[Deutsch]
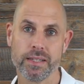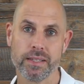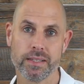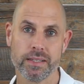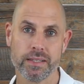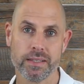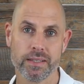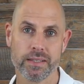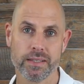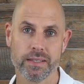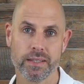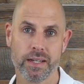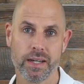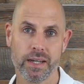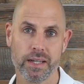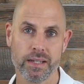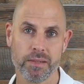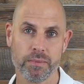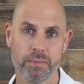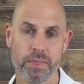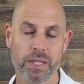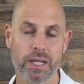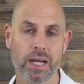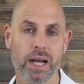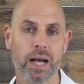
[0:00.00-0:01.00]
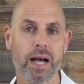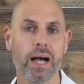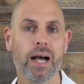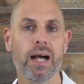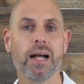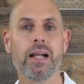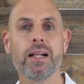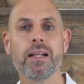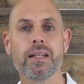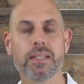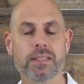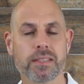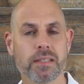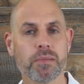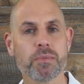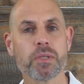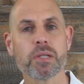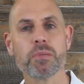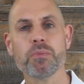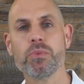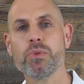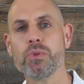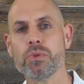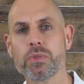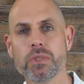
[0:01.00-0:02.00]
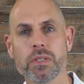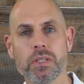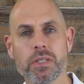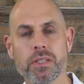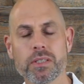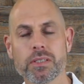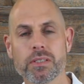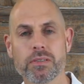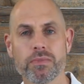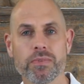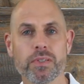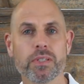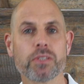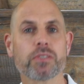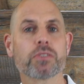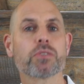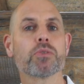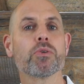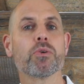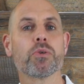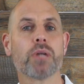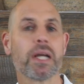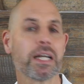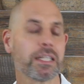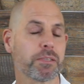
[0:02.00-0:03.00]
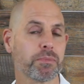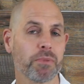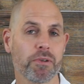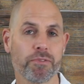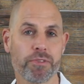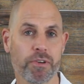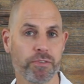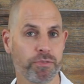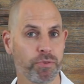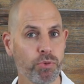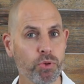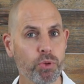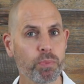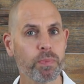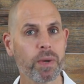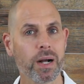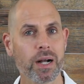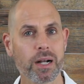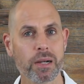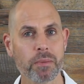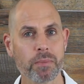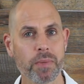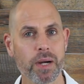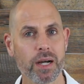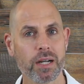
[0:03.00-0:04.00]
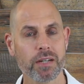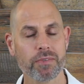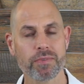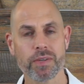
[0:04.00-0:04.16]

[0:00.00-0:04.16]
äh, ein Mineral, das im Gemüse ist, wird erstmal verfügbar gemacht,